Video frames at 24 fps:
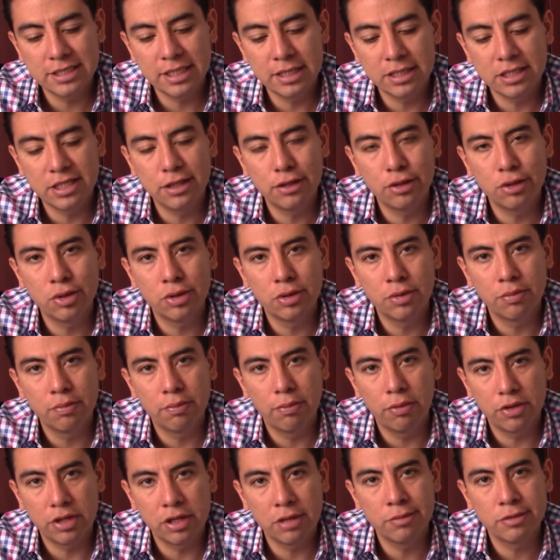sentido
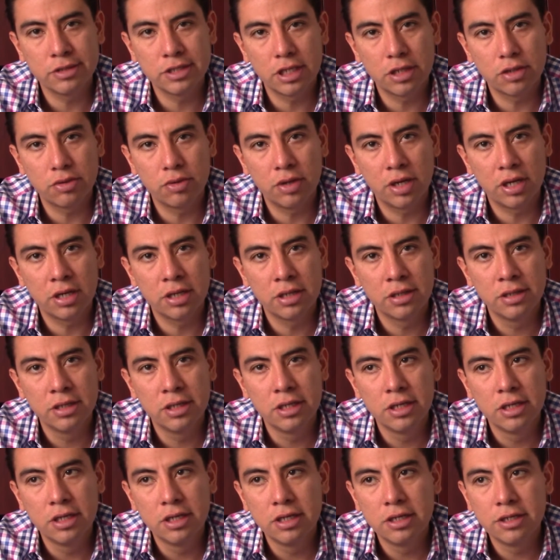podremos actuar.
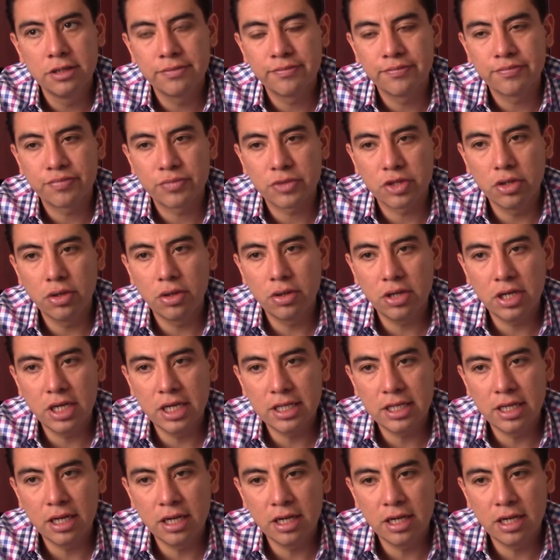Yo creo que